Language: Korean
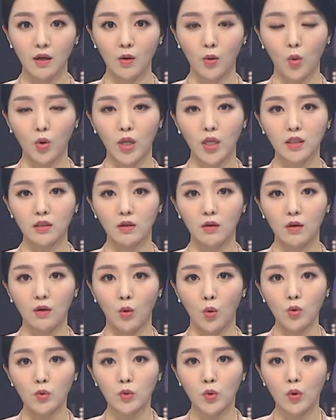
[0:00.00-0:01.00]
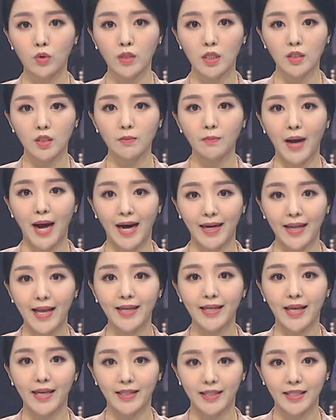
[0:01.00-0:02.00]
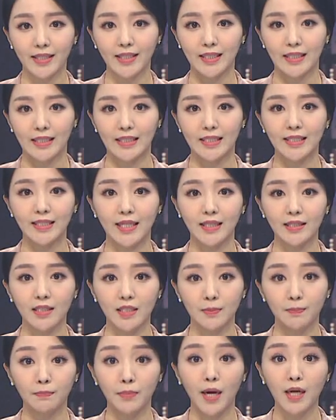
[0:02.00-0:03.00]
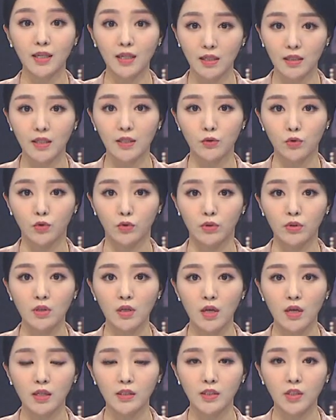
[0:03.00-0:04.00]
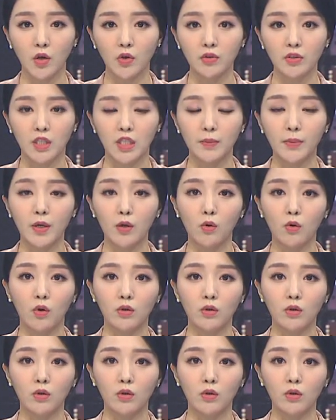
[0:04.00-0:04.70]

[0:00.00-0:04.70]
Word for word: 올해 들어 온통대전 발행액이 지난 18일 기준 1,200억